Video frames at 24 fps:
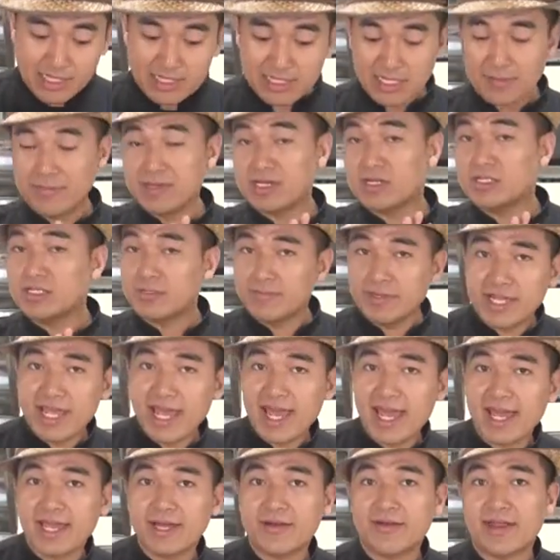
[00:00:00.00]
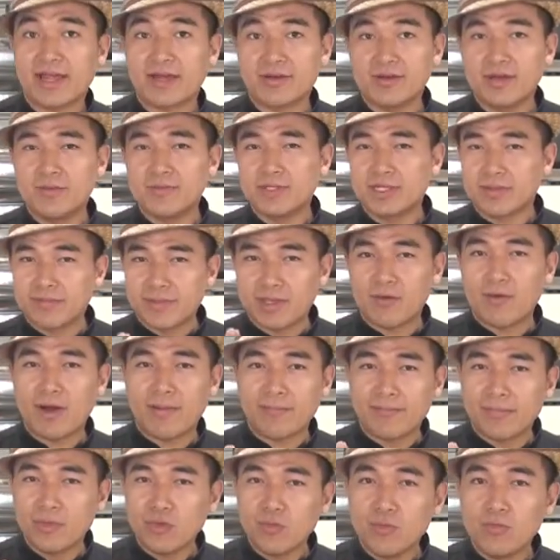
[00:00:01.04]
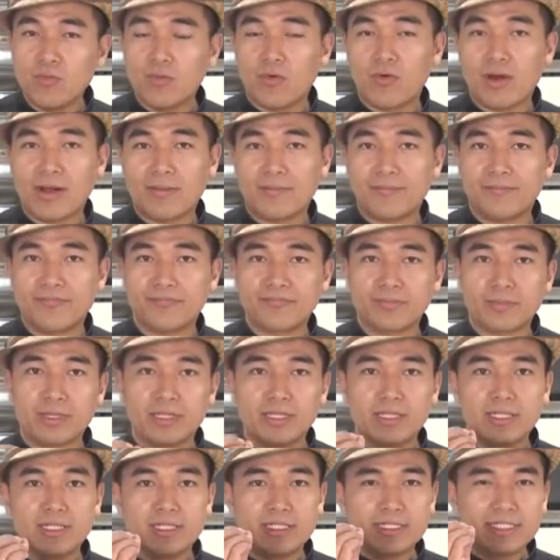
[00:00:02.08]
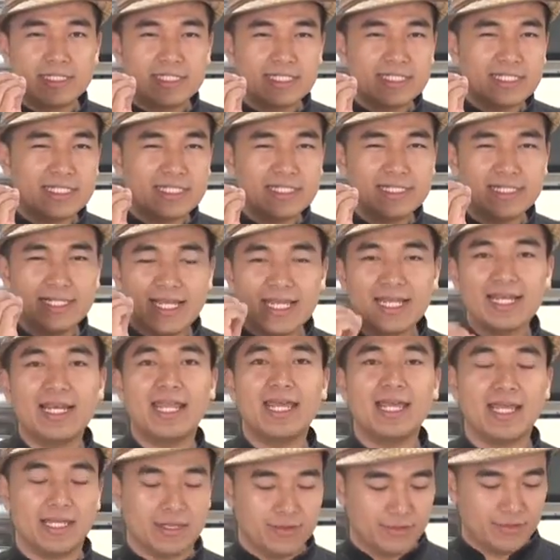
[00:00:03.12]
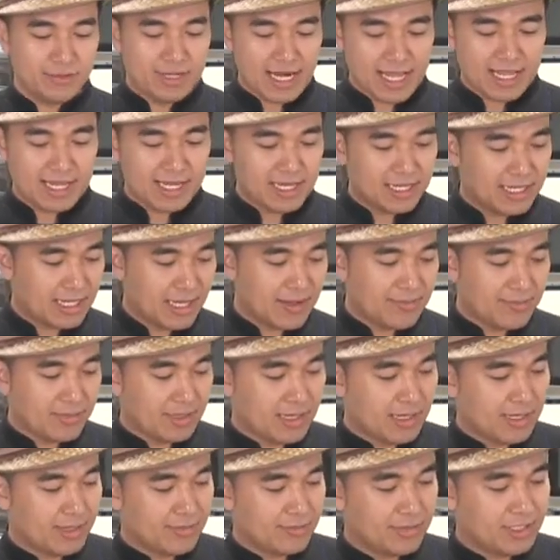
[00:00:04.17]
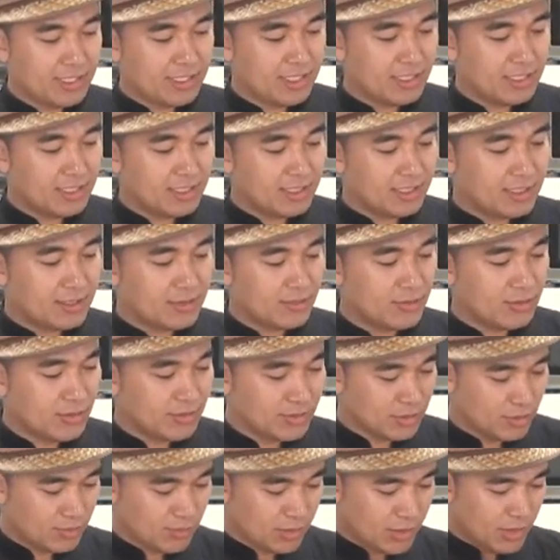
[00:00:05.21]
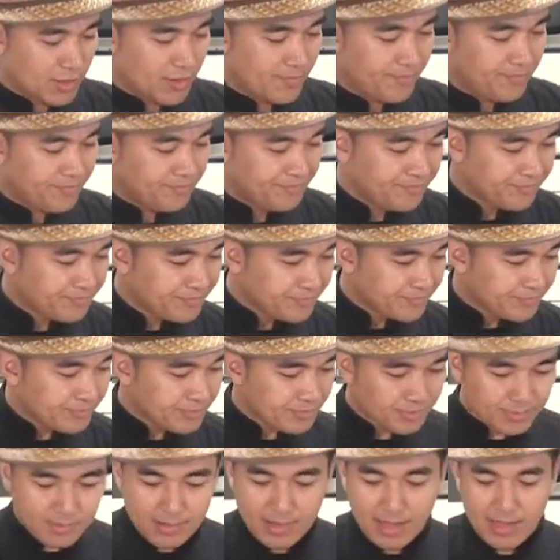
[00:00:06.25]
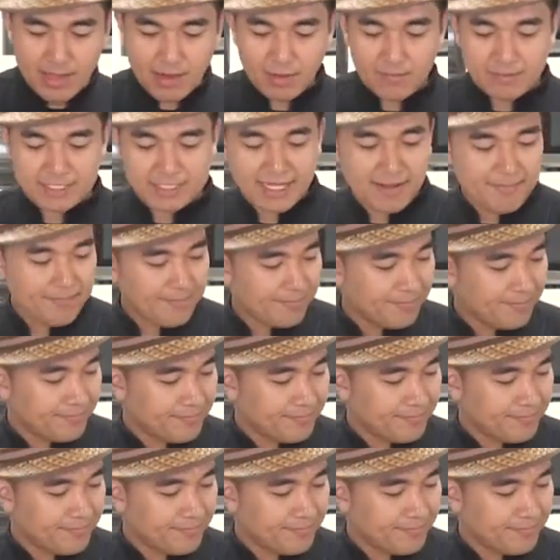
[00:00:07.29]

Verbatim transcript: แล้วมันก็จะไม่ได้แห้งแกรกด้วย มันยังมีความนุ่มความชื้นๆเล็กๆ อยู่ข้างในนะครับ อ่ะวิธีก็คือคุณผู้ชมก็เอาไปซับ